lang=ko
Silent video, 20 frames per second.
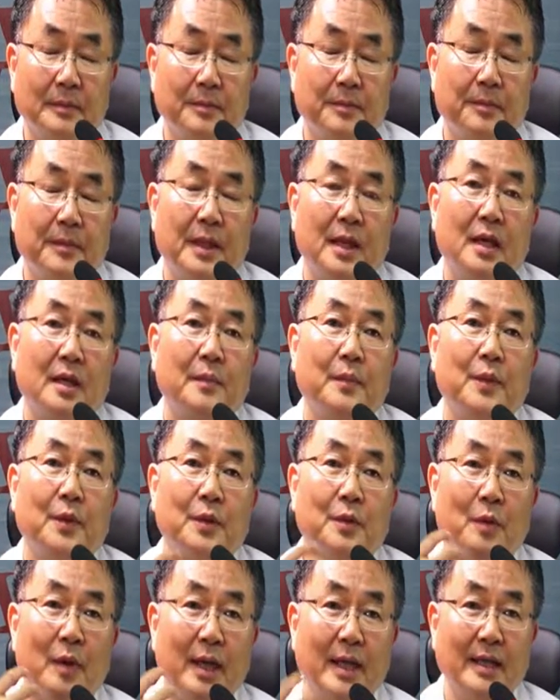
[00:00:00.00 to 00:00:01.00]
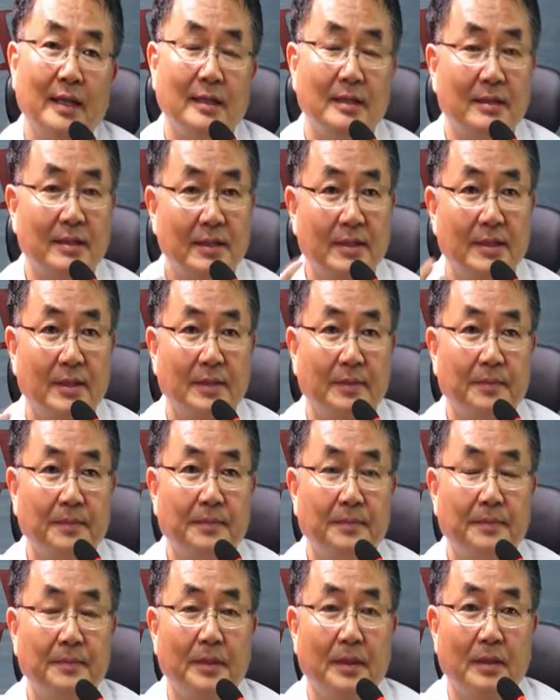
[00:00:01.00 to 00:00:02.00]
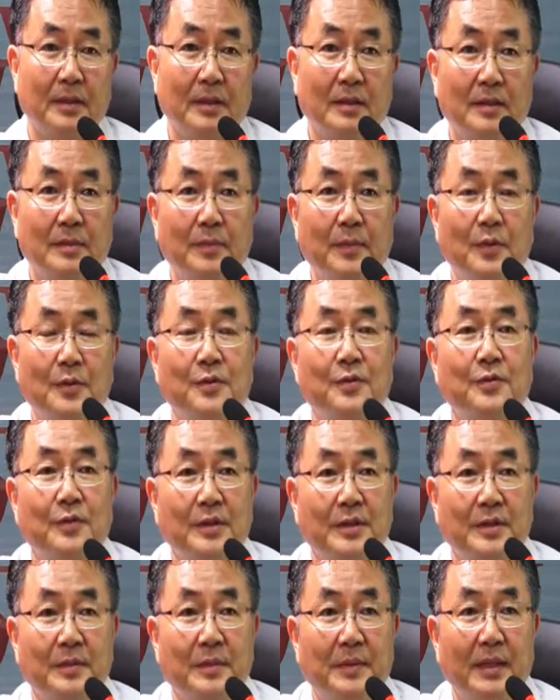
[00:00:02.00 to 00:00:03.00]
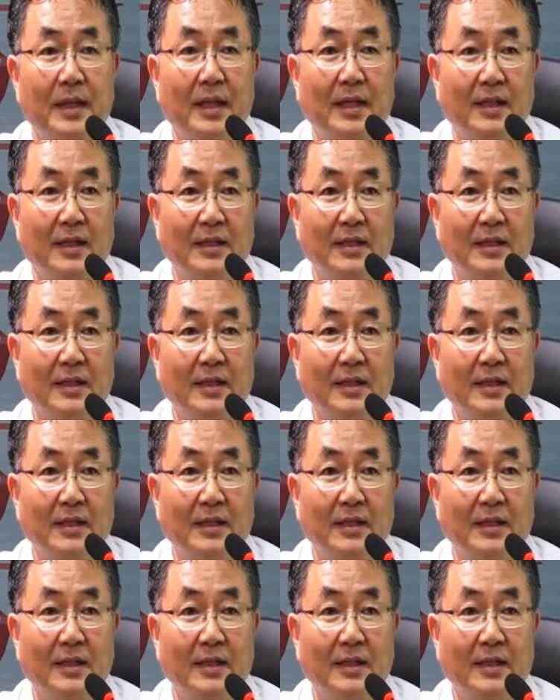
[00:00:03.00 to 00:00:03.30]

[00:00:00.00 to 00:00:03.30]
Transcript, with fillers: 파워포인트 파일을 직접 어, 볼수 있습니다.